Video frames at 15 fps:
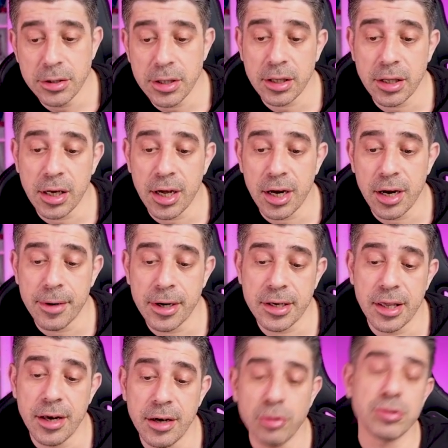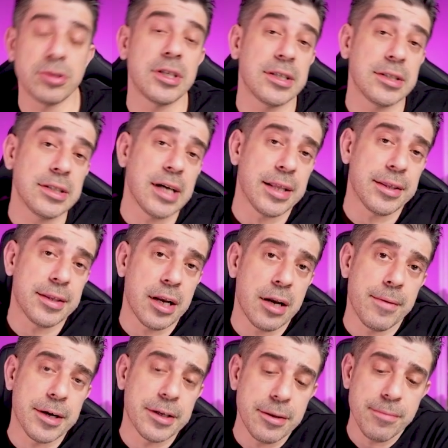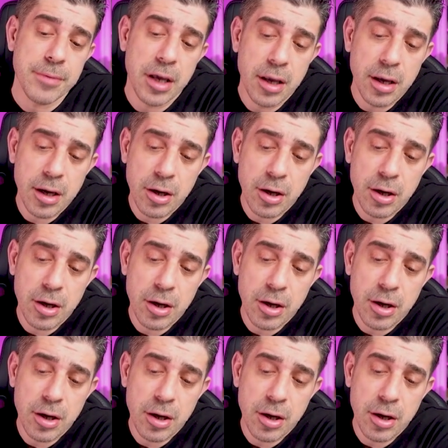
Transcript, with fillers: Teknik aramak yerine 38'in katlarına baktım.